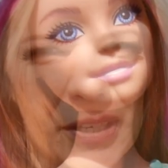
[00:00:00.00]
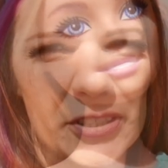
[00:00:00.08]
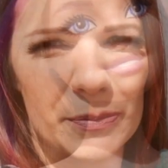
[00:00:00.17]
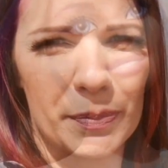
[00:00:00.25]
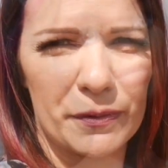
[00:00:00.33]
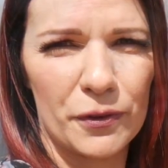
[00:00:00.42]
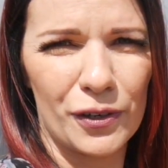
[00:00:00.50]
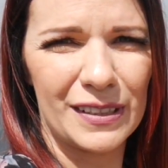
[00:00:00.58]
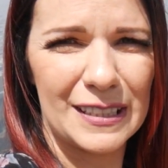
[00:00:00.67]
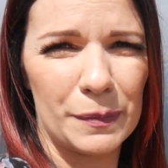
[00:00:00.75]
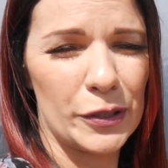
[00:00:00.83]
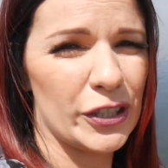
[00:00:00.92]
słuchajcie,
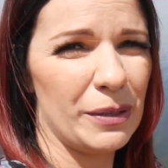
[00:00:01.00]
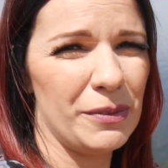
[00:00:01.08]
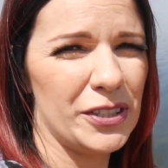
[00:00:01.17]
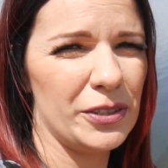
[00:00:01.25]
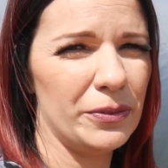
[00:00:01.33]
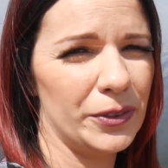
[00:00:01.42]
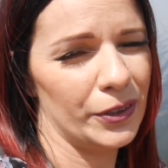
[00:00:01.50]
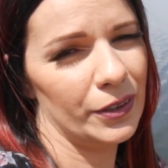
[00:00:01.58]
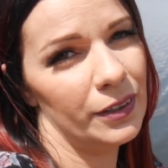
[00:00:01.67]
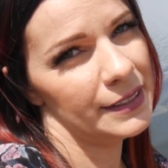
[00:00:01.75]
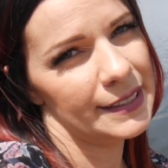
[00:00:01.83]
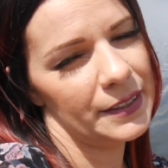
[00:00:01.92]
powoli zbliżamy się do
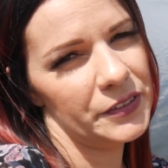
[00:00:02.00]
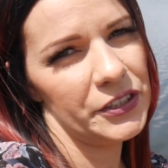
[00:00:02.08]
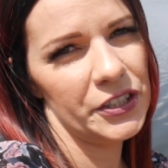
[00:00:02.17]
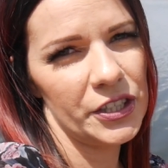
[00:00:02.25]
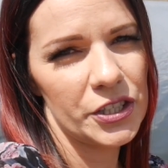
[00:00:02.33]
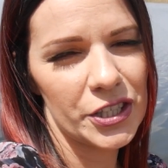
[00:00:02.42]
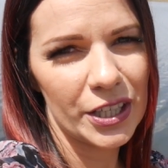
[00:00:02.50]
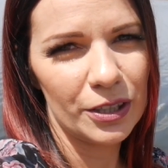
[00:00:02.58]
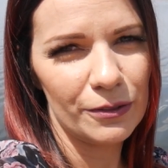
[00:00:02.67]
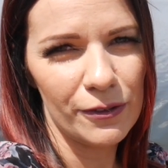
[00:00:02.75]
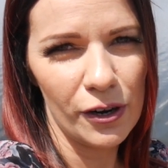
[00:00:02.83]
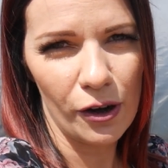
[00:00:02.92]
końca
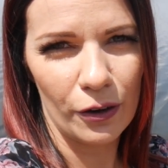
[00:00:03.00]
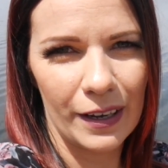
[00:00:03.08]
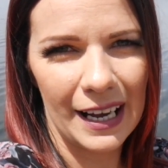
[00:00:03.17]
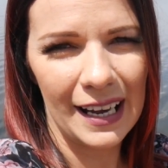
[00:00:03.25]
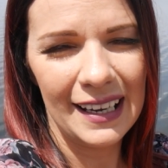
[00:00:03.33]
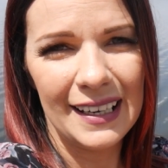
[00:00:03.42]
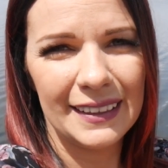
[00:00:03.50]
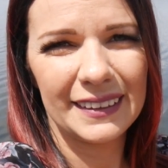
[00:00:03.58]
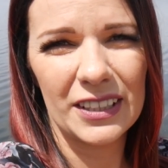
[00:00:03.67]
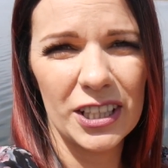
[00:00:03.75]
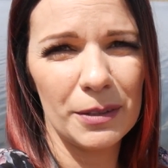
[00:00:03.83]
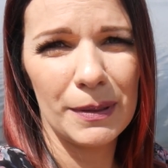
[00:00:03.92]
dzisiejszego vloga,
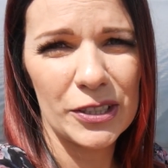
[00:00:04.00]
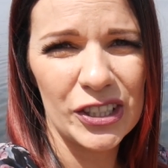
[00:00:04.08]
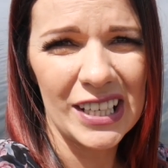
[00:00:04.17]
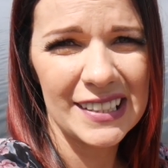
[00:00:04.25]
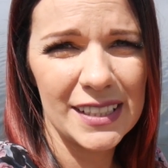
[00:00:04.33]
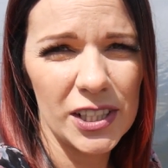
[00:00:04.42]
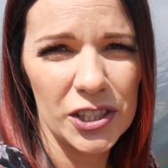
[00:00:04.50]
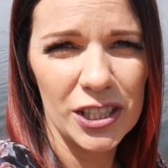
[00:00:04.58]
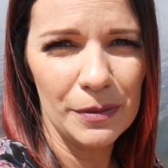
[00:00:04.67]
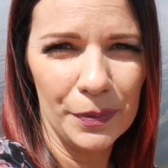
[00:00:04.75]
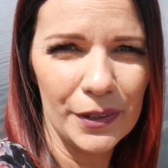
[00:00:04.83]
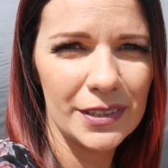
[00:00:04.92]
także chyba czas
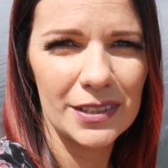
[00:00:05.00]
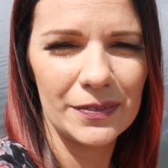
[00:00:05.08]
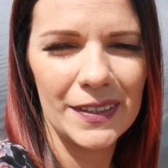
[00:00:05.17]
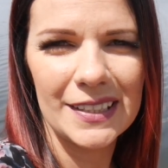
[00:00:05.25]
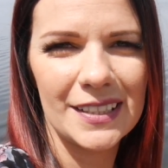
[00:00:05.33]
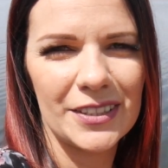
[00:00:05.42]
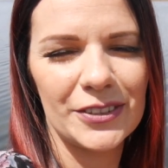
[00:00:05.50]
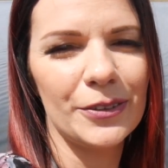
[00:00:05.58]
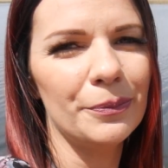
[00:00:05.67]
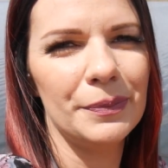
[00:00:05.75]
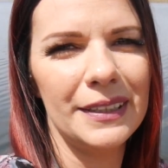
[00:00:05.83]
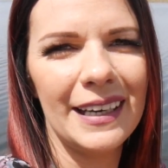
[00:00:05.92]
jeszcze pozwiedzać
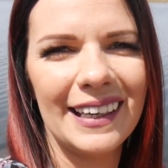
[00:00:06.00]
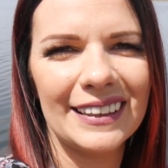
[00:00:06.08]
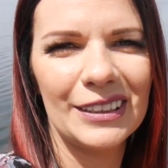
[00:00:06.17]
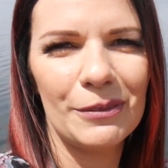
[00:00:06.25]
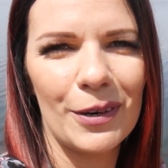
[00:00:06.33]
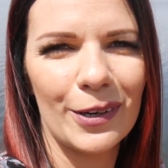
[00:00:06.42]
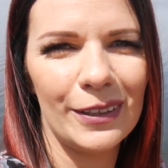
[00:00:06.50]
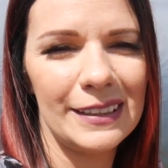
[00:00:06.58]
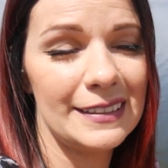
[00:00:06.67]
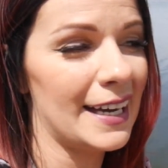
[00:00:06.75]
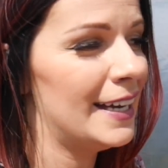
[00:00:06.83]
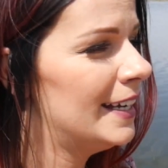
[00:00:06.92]
tą piękną
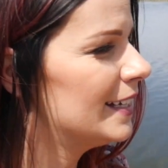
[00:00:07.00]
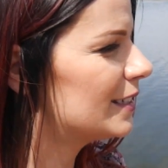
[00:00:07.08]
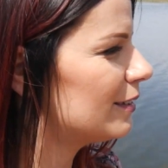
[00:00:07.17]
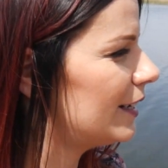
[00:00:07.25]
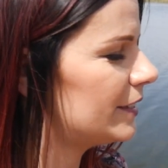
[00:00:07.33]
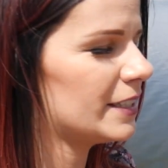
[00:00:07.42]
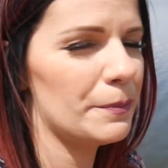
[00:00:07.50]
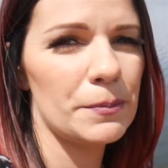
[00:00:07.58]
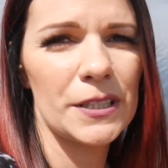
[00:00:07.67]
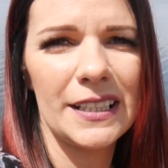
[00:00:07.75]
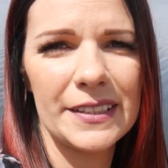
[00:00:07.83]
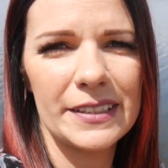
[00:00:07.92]
okolicę. Słuchajcie,
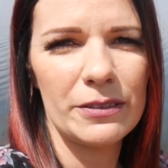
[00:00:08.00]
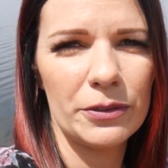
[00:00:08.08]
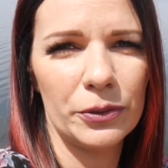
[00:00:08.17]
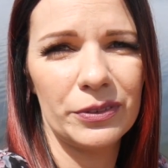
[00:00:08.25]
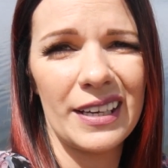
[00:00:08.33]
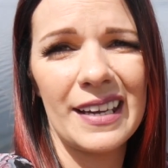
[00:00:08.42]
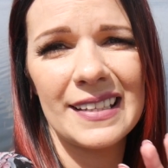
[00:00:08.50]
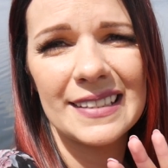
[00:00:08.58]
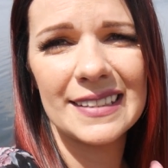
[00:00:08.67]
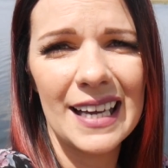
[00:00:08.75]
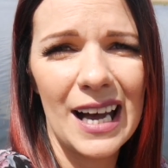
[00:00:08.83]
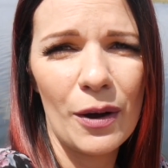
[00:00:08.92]
przyleciało tutaj
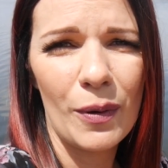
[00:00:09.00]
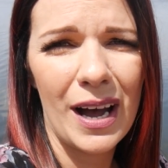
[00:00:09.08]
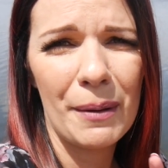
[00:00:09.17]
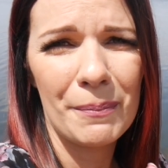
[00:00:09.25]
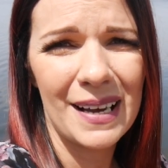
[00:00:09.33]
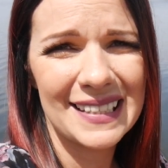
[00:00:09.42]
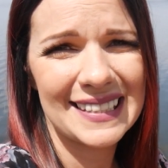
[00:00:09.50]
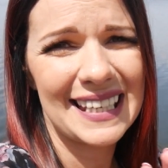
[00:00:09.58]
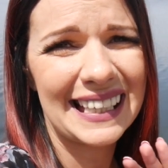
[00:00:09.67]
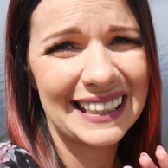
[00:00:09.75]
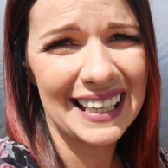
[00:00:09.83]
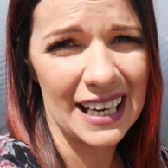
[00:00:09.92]
cała
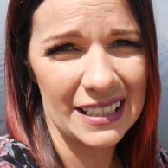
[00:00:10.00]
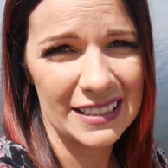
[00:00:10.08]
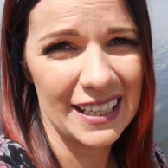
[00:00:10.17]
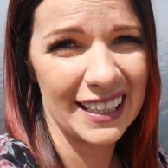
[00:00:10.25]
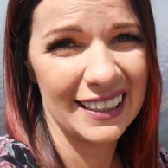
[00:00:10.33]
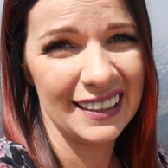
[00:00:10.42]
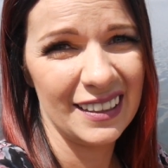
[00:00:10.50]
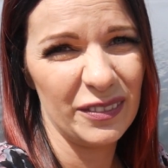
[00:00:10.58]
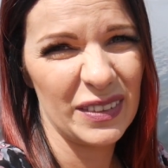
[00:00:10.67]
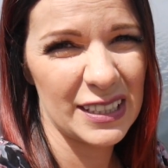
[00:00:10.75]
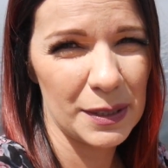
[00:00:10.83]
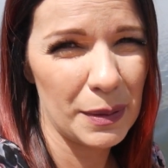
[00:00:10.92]
masa kaczek,
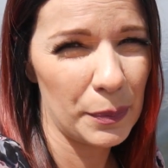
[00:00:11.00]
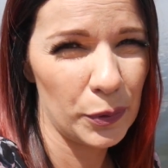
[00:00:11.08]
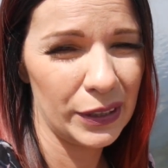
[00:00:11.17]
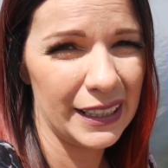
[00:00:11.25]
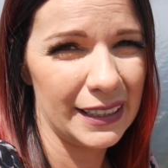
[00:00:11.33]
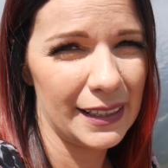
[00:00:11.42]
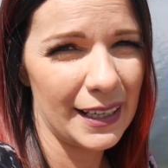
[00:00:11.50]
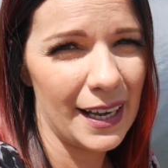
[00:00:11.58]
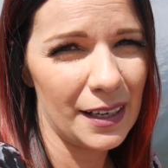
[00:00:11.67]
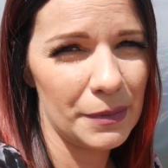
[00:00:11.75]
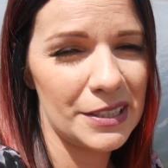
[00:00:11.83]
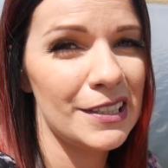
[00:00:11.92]
więc chyba pójdę je
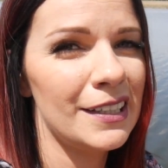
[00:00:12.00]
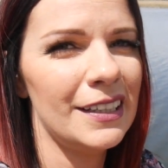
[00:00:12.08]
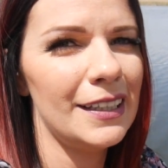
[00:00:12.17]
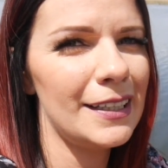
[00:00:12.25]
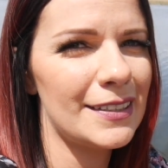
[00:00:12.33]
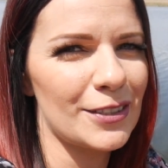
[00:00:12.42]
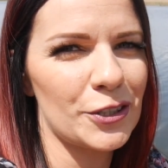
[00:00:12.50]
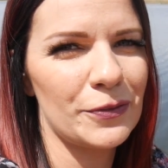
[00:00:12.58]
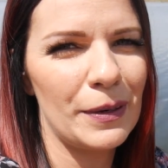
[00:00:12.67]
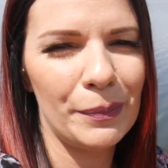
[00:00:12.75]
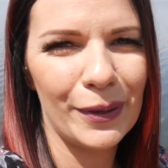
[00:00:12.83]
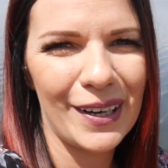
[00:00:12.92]
nakarmić i coś
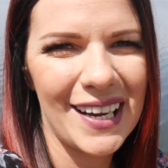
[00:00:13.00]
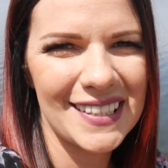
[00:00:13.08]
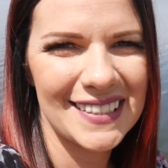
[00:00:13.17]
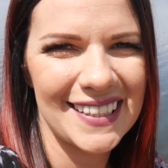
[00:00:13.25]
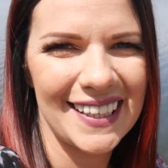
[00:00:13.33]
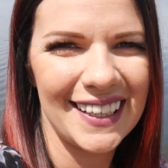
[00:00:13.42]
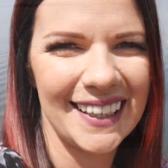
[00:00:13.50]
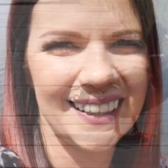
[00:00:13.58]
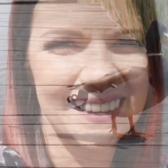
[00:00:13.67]
Wam pokażę.